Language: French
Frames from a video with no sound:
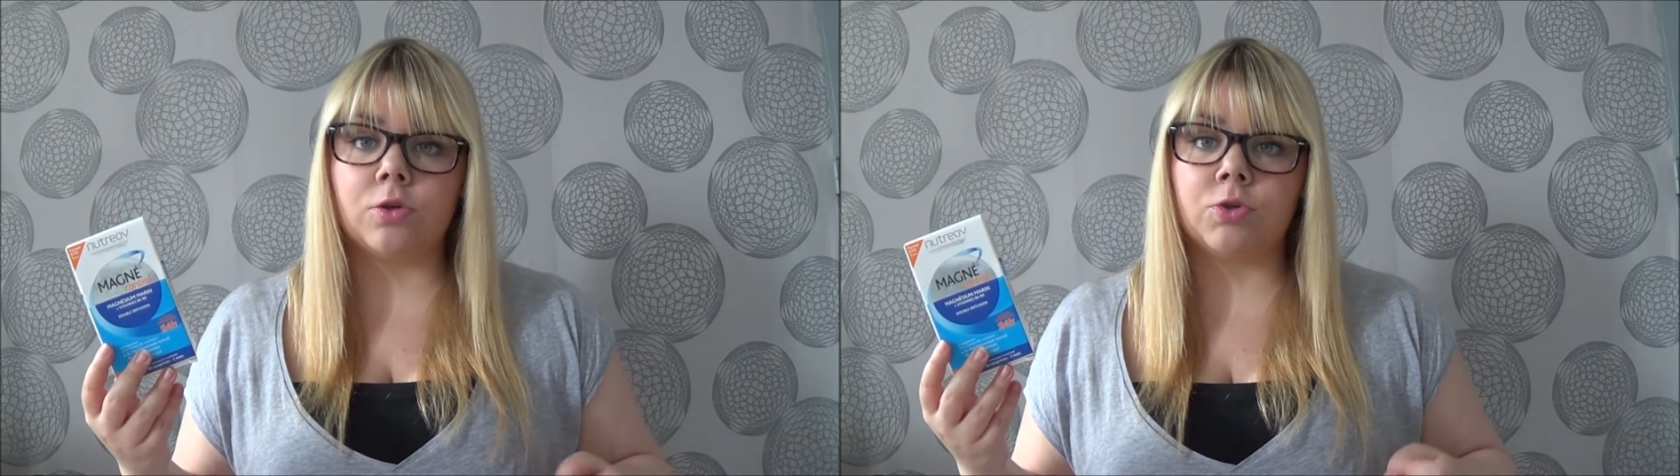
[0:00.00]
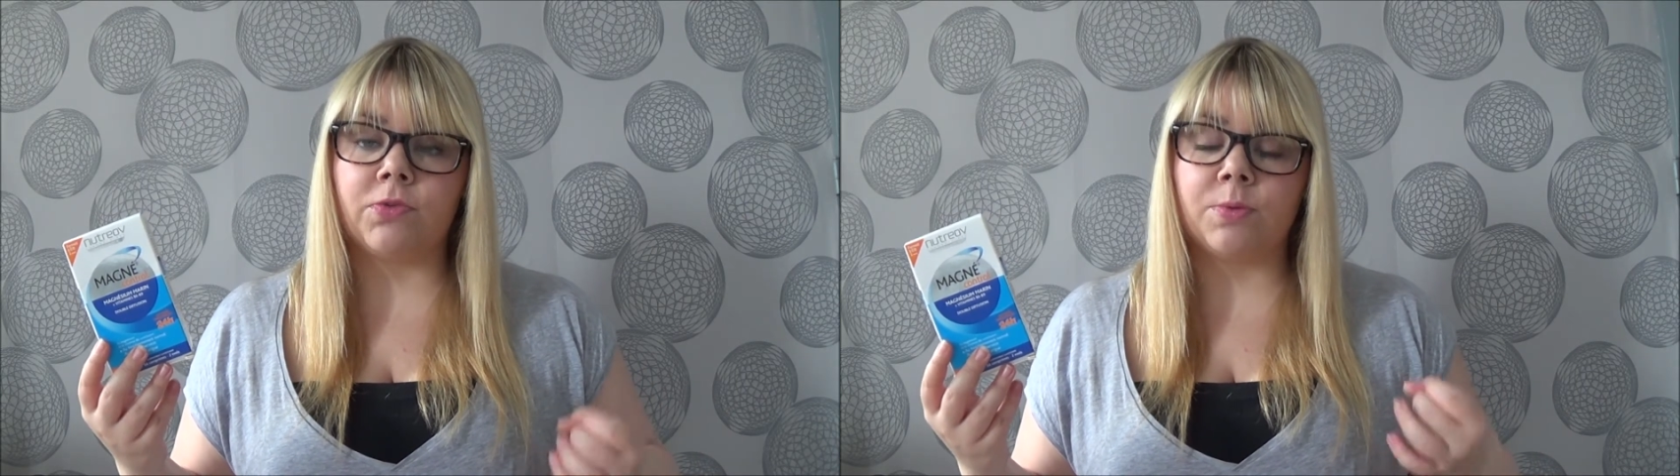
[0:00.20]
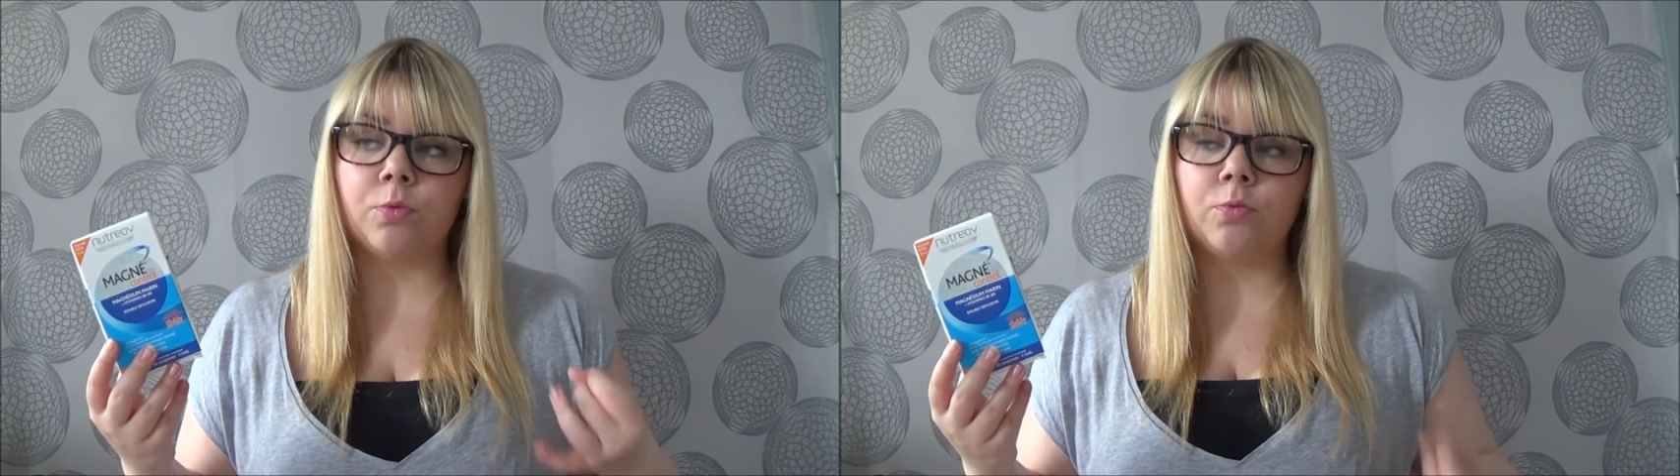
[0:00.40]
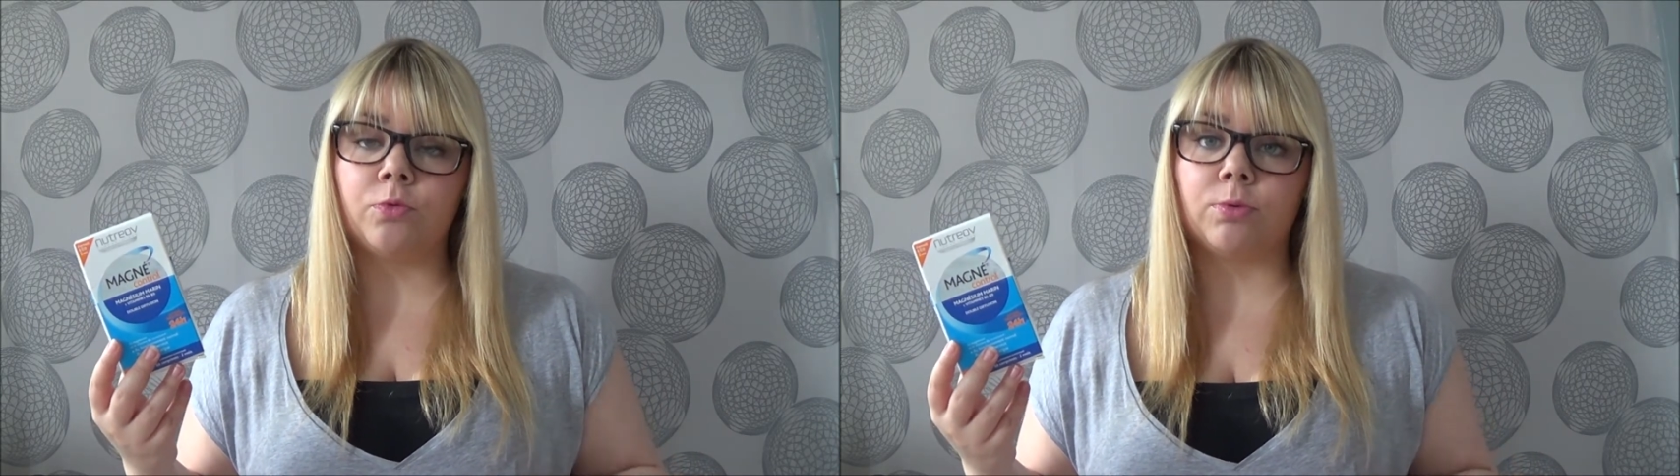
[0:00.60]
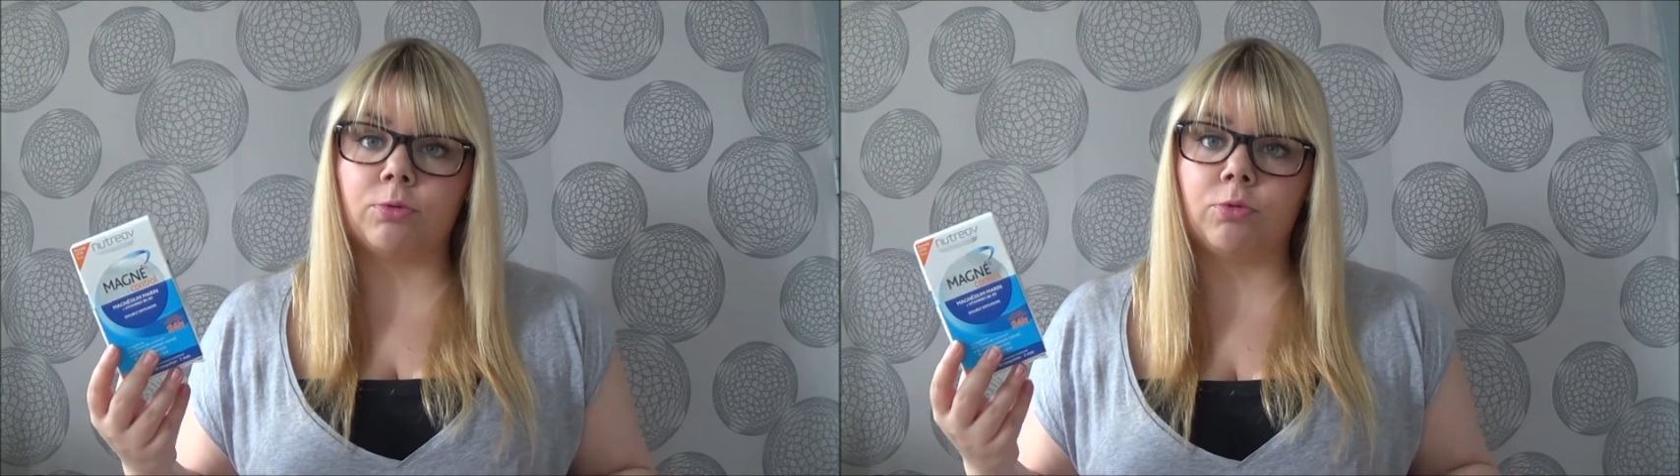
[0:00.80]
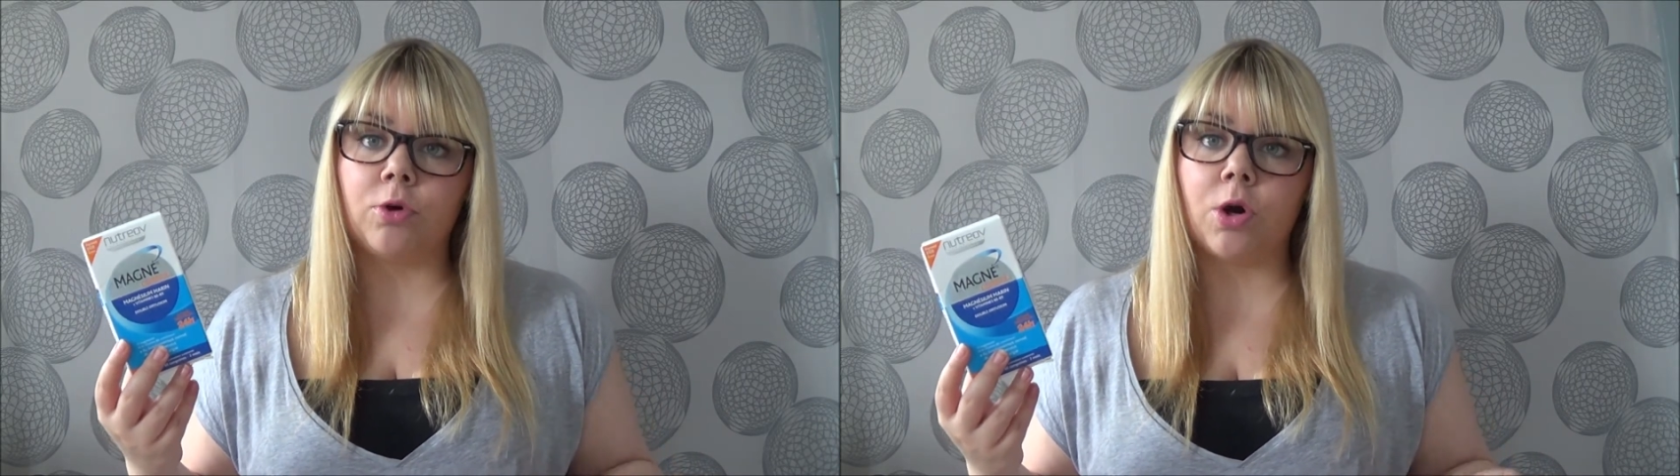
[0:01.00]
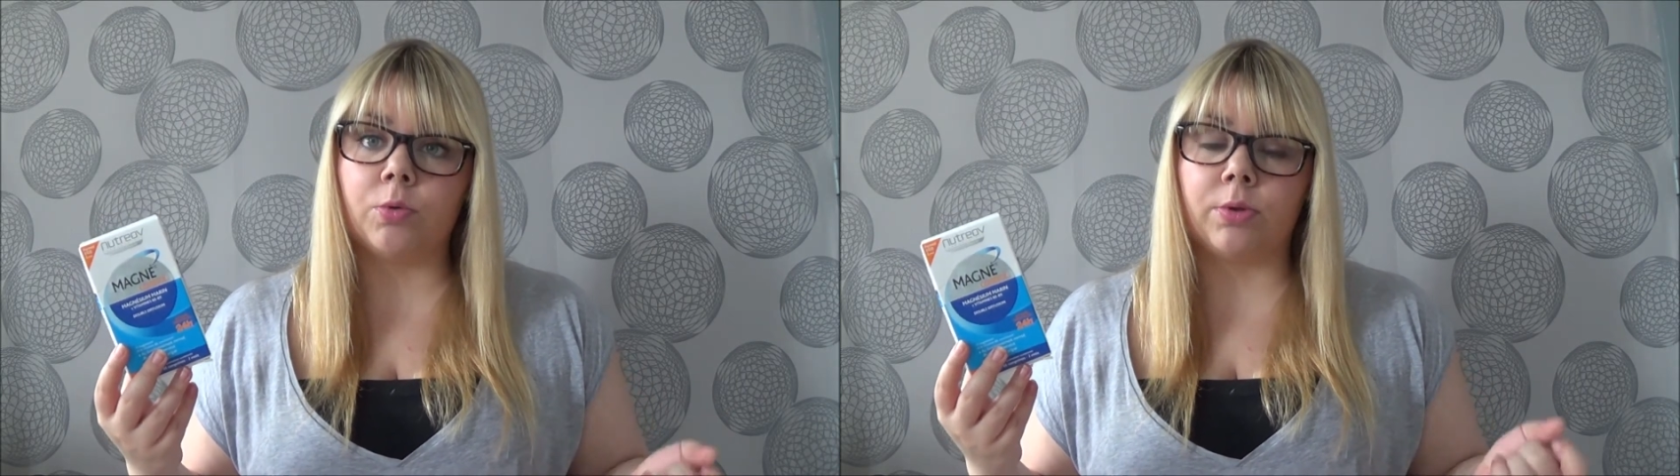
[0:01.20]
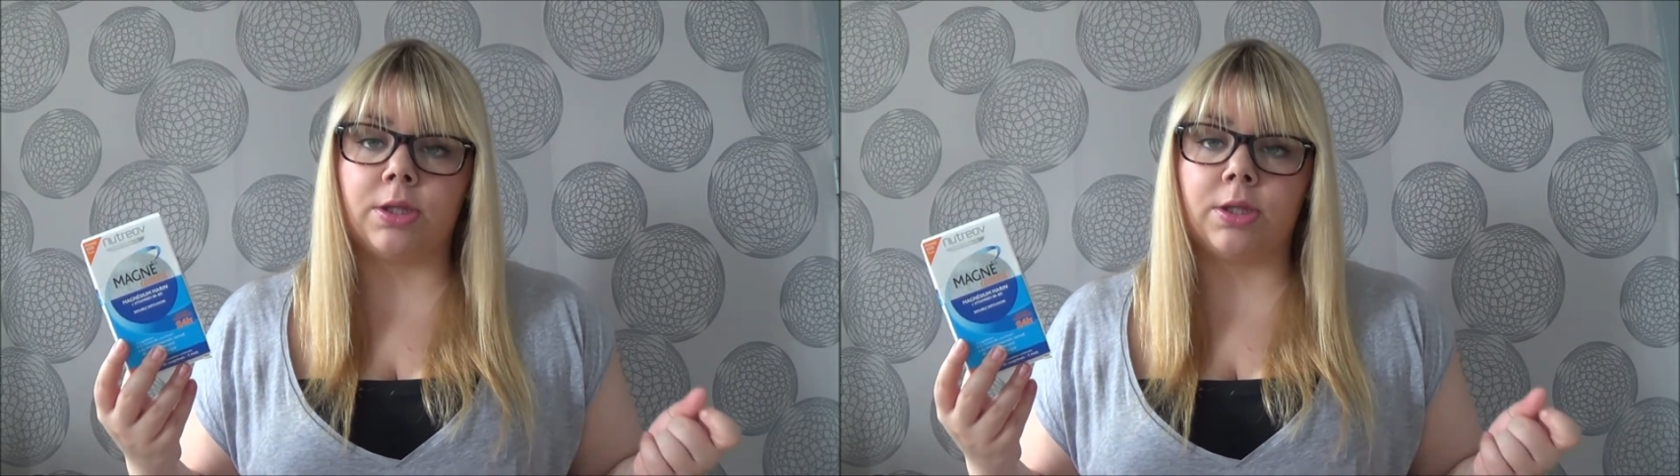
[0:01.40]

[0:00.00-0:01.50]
que je faisais beaucoup de soins du corps,